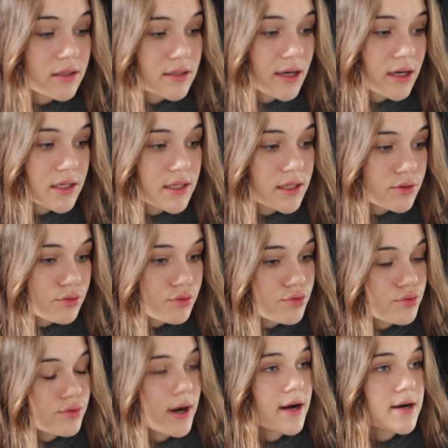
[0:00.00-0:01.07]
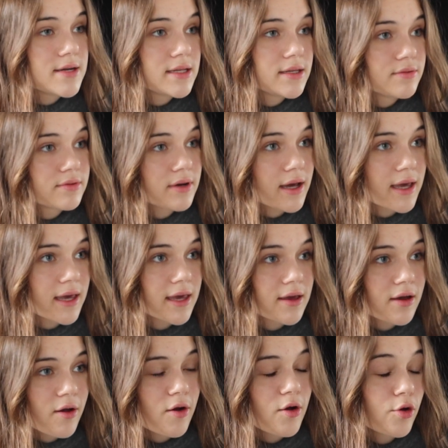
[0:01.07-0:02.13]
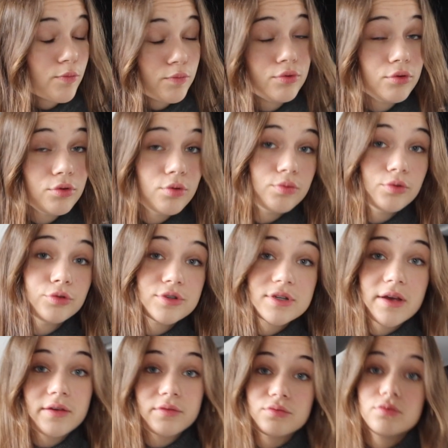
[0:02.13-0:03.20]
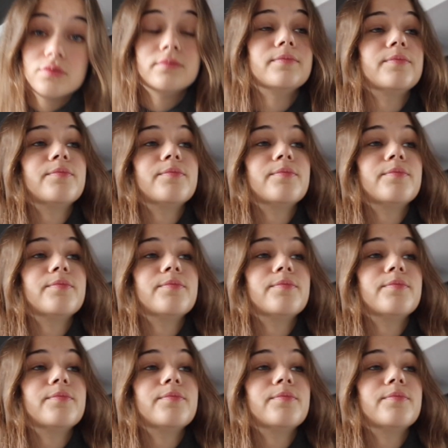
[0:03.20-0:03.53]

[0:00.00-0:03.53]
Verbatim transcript: J'ai acheté du coup un livre et euh, le pull, que j'avais vu.